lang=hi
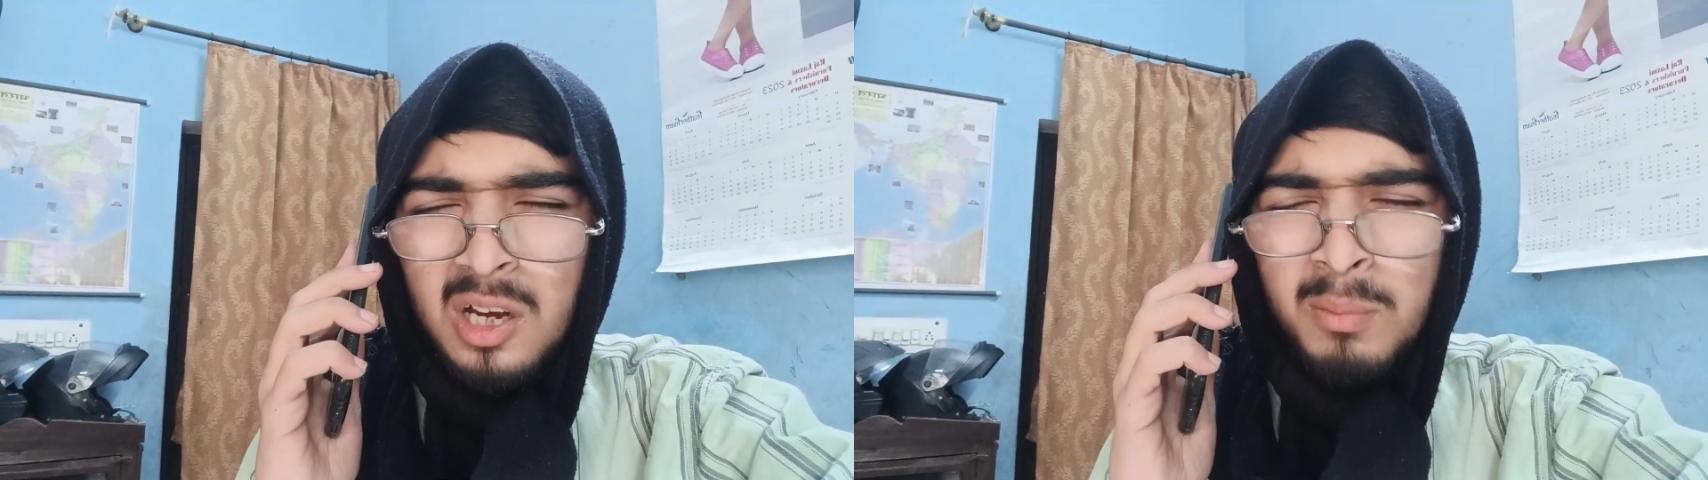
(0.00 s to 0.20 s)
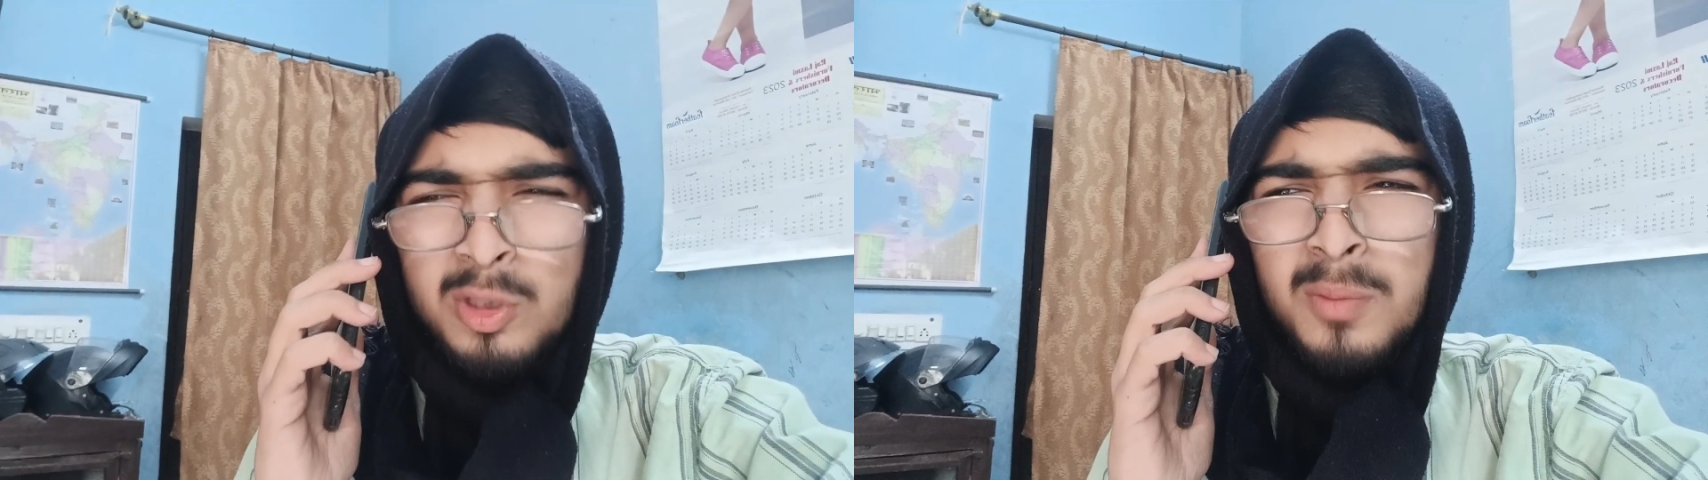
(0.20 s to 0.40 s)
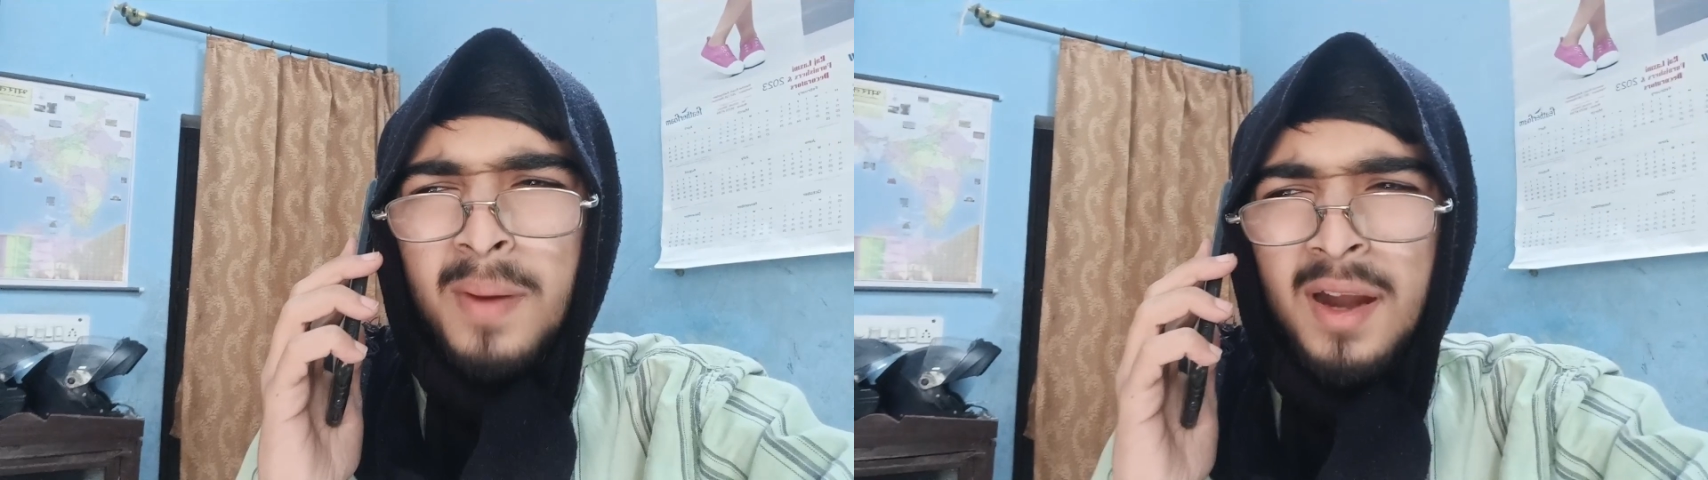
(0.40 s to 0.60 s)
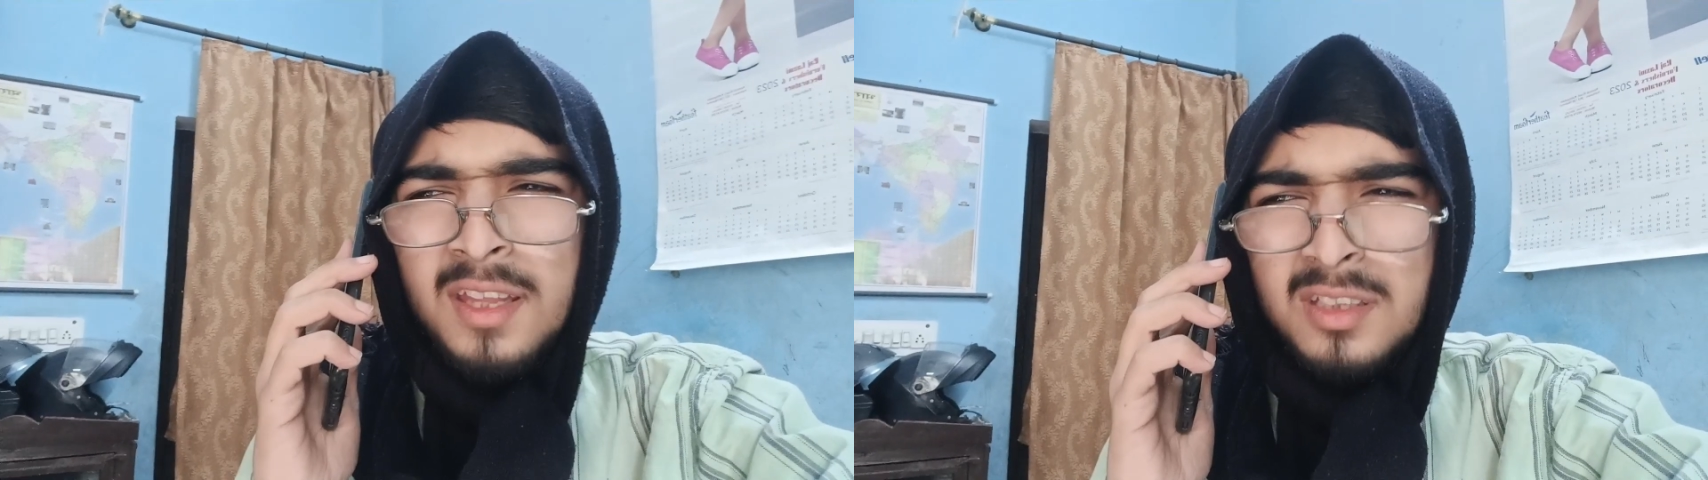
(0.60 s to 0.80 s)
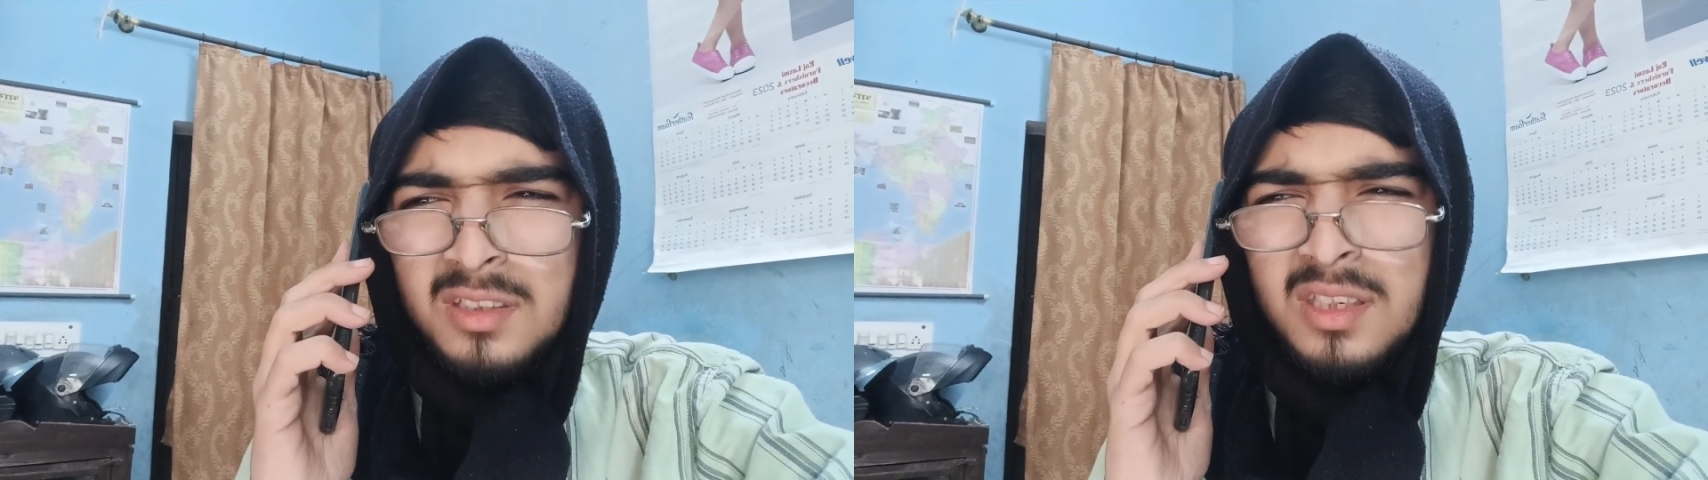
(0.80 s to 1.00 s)
हमको तो
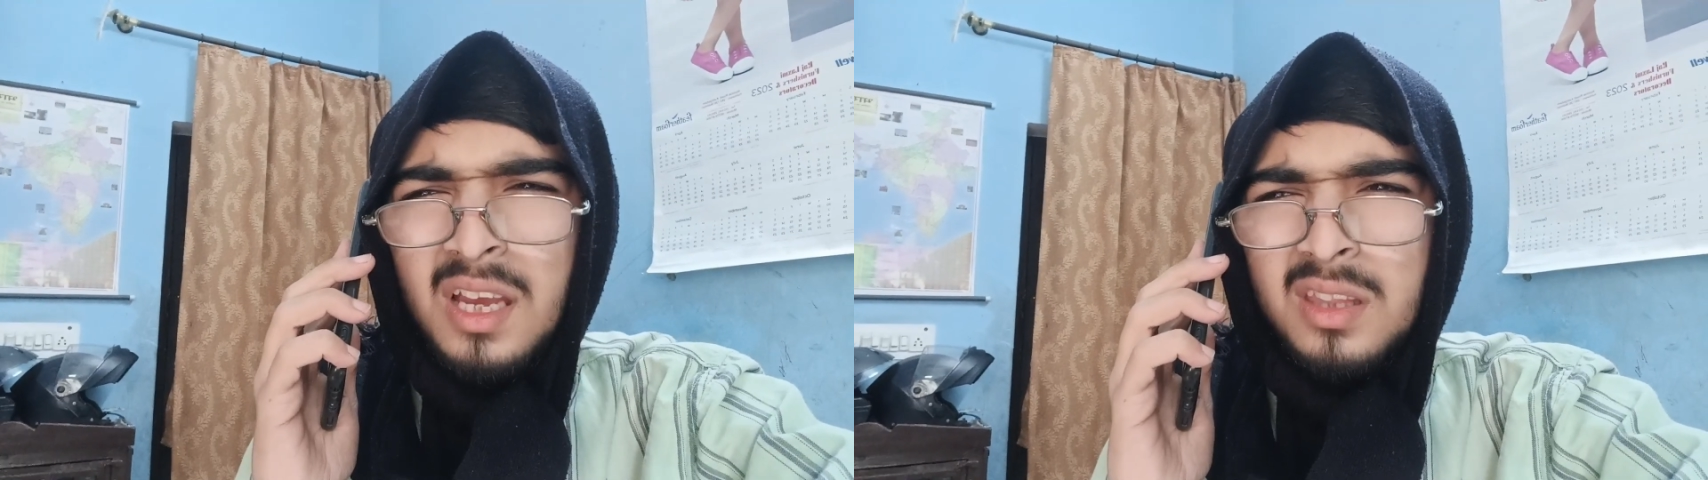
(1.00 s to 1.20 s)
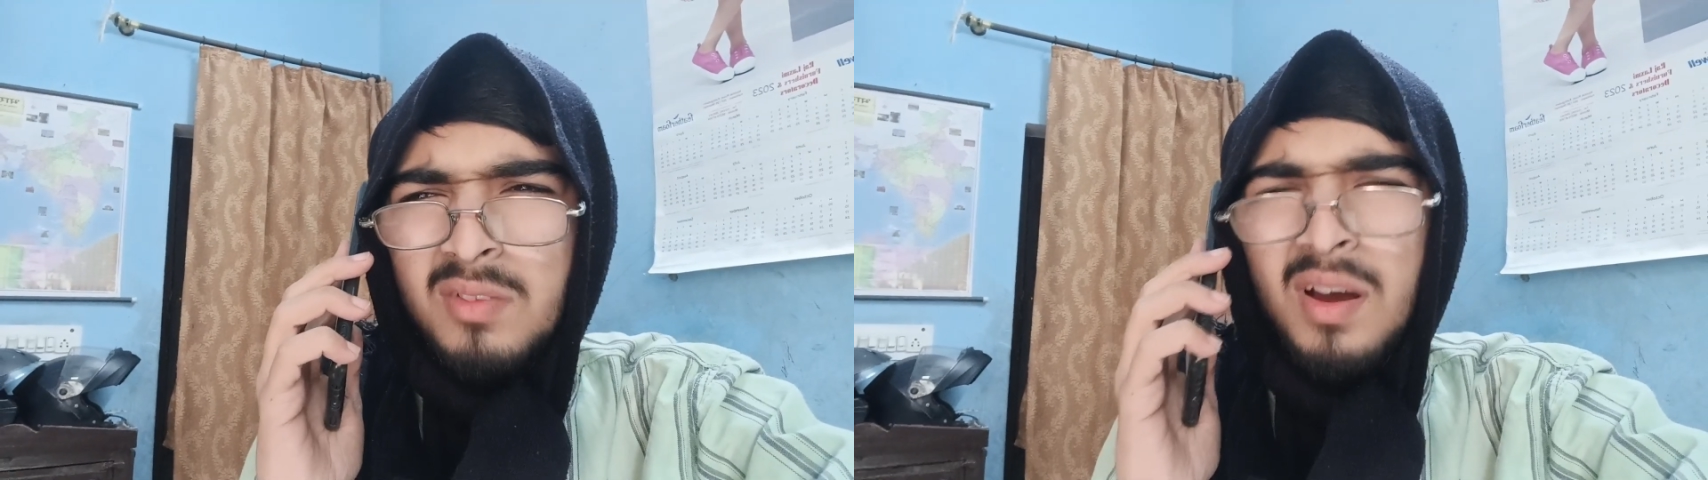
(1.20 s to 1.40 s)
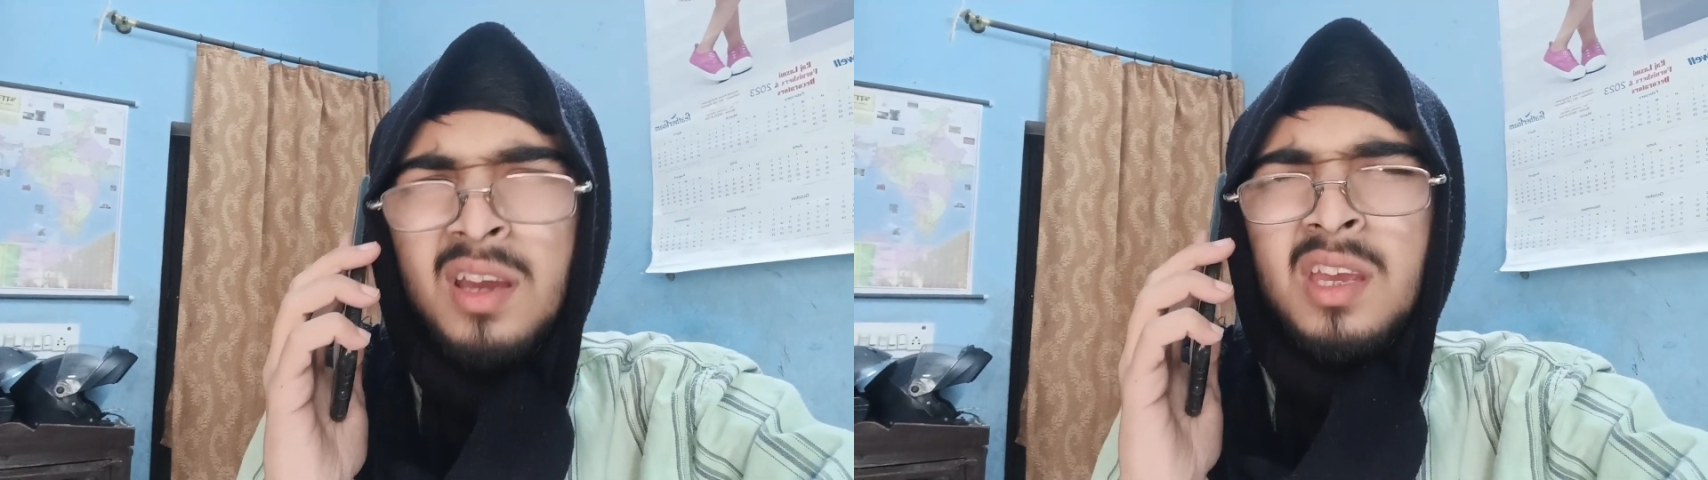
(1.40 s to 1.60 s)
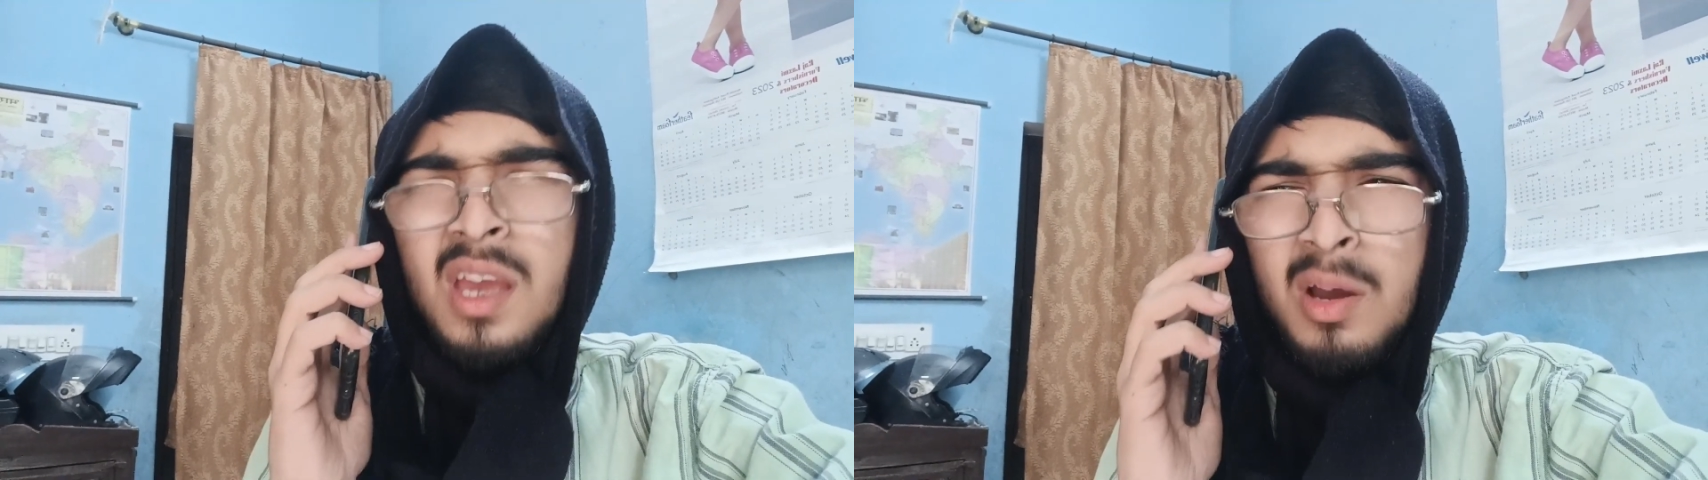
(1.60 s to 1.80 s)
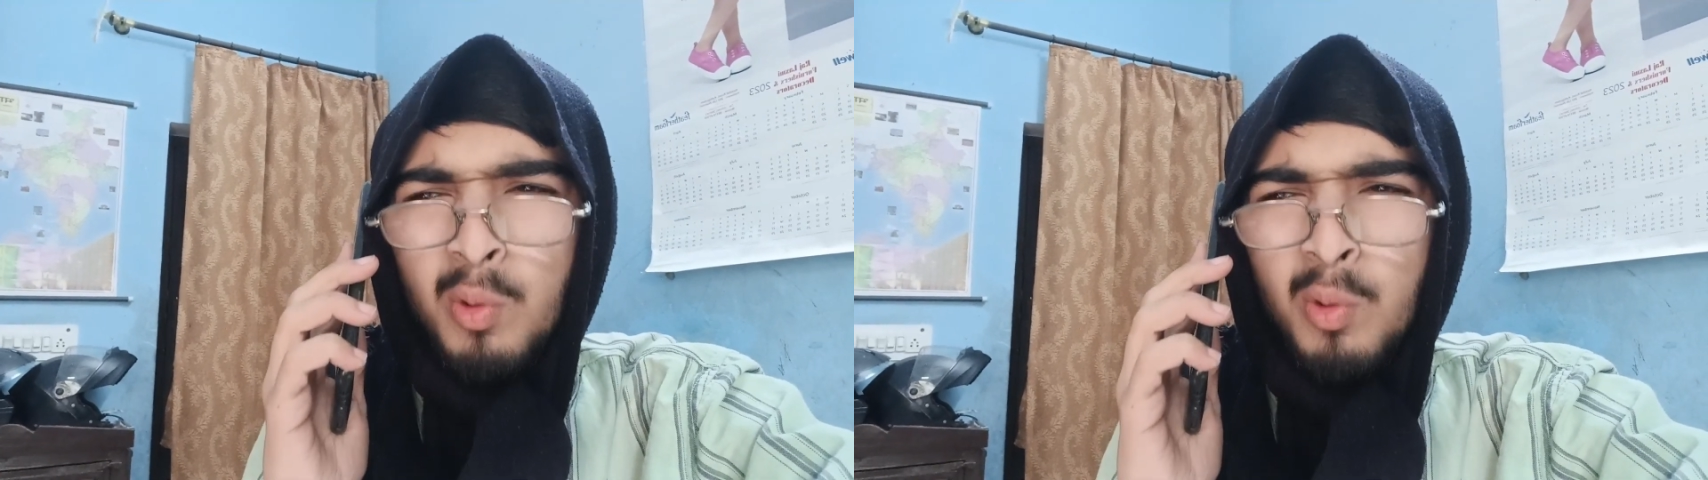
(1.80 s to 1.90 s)
पहाड़ी अच्छे से नहीं आती वहाँ की क्या